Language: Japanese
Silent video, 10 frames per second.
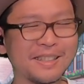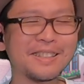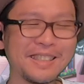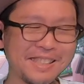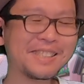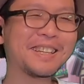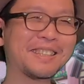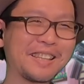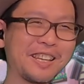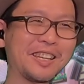確か
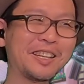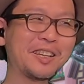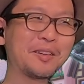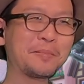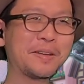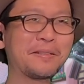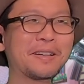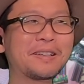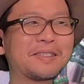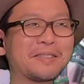にね。迷惑
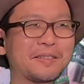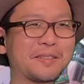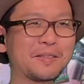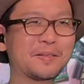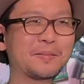かけちゃうから。